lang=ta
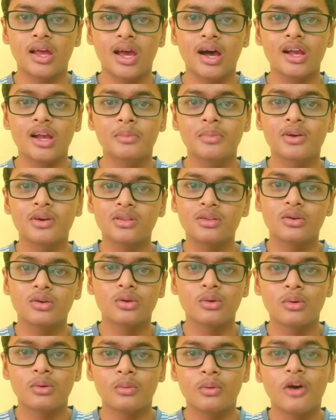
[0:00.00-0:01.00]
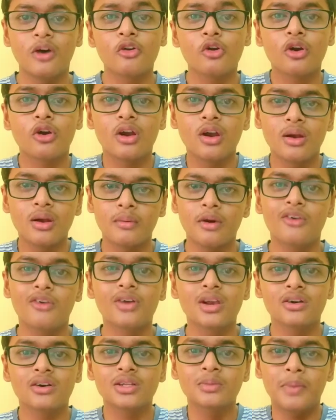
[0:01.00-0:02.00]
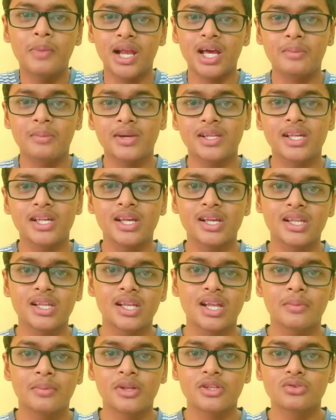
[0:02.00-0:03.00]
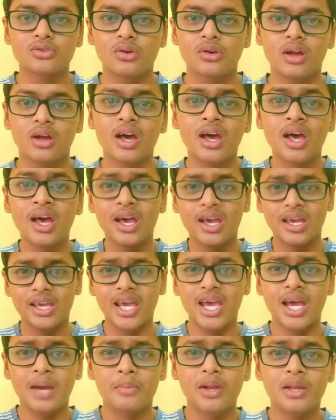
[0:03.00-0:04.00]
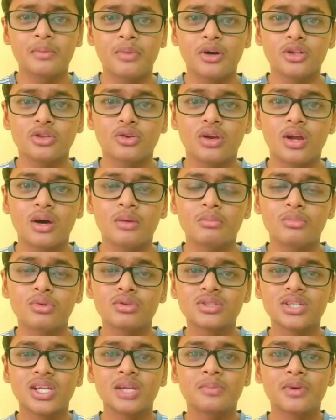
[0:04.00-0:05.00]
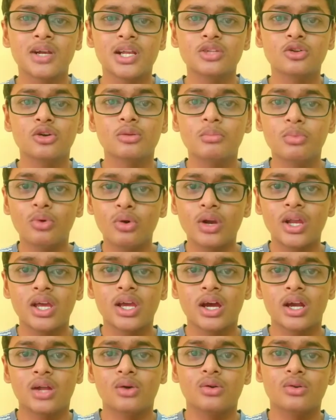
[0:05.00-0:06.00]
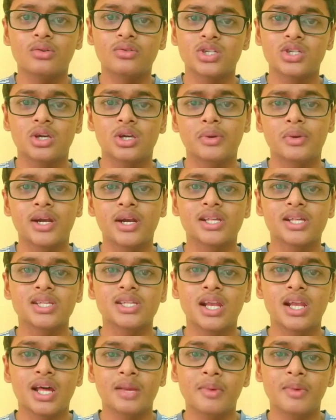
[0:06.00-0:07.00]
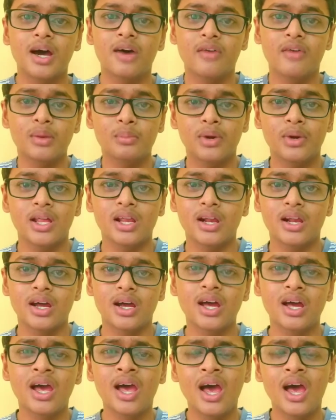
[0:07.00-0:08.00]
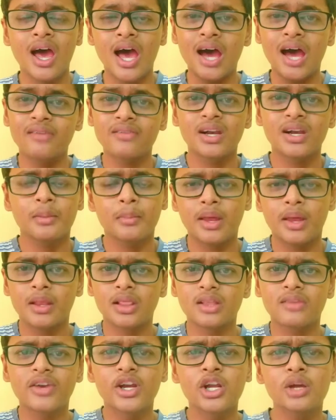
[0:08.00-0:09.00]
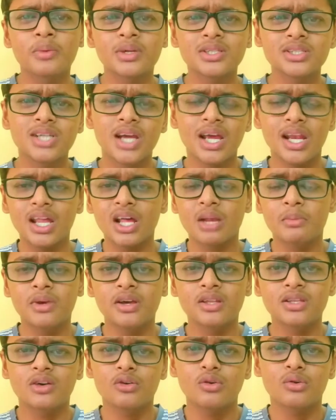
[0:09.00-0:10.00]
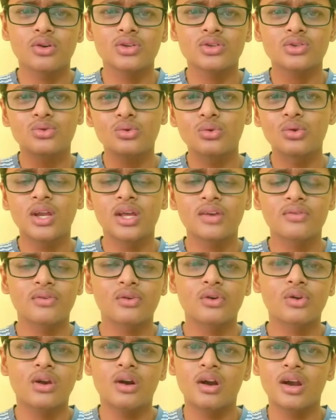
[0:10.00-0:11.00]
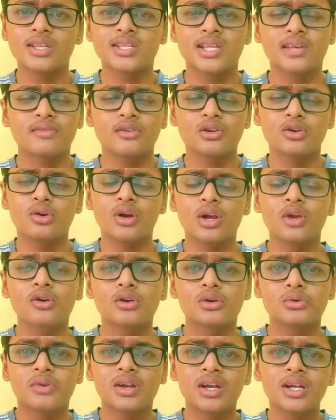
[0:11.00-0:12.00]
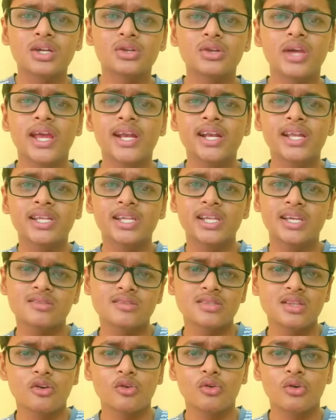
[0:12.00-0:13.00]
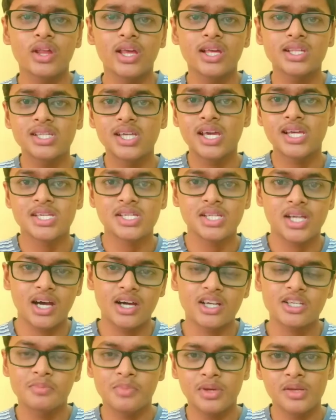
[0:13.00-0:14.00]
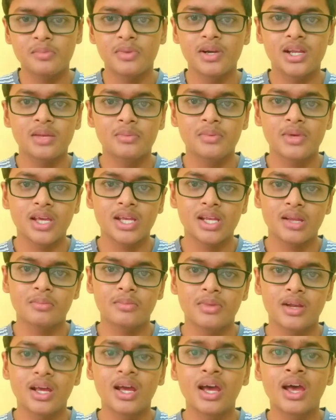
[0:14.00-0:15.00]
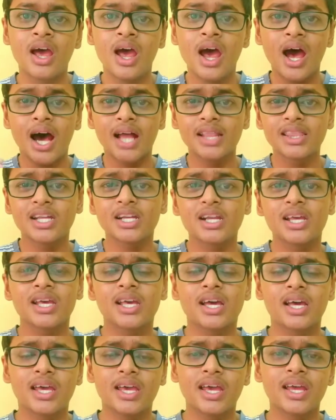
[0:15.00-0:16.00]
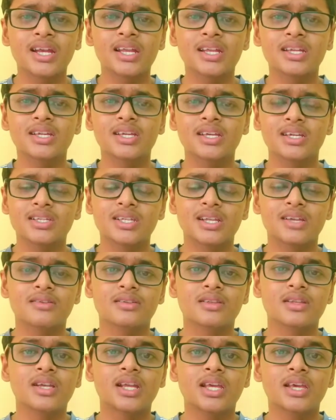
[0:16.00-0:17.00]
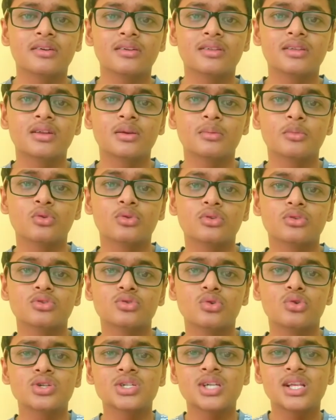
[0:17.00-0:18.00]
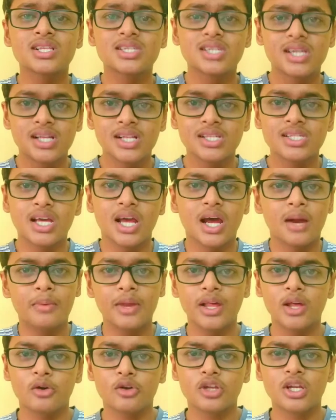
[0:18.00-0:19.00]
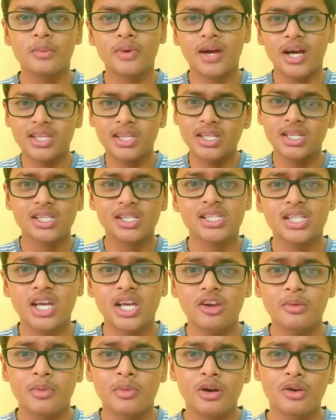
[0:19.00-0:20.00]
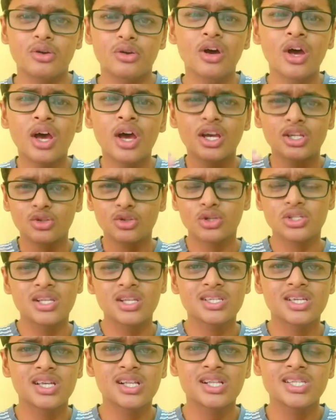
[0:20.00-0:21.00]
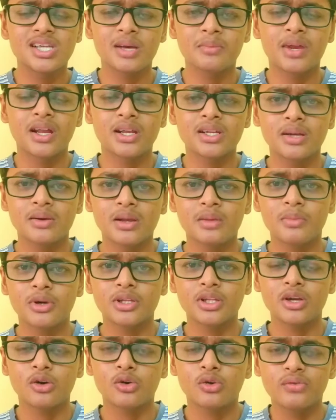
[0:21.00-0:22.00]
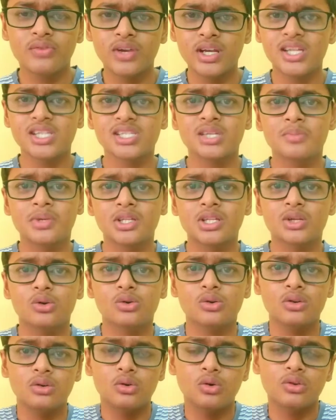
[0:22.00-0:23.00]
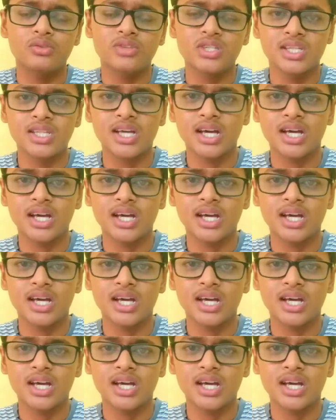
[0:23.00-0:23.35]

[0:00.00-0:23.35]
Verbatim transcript: யாருமே வந்து ஒரு அவங்களோட அவங்களுக்கு வந்து பழக்கப்படுத்திக்கிறது இல்லை அப்படின்னு சொல்லலாம் ஏன் அப்படின்னு பார்த்தோம்னா புக்ஸ் ரீட் பண்றது ஒரு போரிங்கான ஒரு விஷயம் அப்படின்னு நினைச்சு எல்லாருமே அவாய்ட் பண்ணிடுறாங்க ஆஃப்டர் இந்த வீடியோ பார்த்துட்டு எல்லாருமே வந்து அவங்களோட ஸ்கூல் லைஃபோ ஒரு காலேஜ் லைஃபோ டோட்டலாக ஒரு டுவெல் டு எயிட்டீன் இயர்ஸ் வந்து அவங்களோட எஜுகேஷனுக்காக ஸ்பெண்ட் பண்ணி இருப்பீங்க நம்புறேன் அந்த எயிட்டீன் இயர்ஸ்ல வந்து நீங்க வந்து நம்ம ஒரு சோஷியல் ஸ்கில்ஸ் அப்படிங்கிறது நம்ம கத்துக்கிட்டு இருந்திருக்கவே மாட்டோம் சோஷியல் ஸ்கில்ஸ் அப்படின்னா என்ன அப்படின்னு பார்த்தா ஒரு ஃபிட்னஸ் பத்தின ஒரு ஒரு விஷயத்தை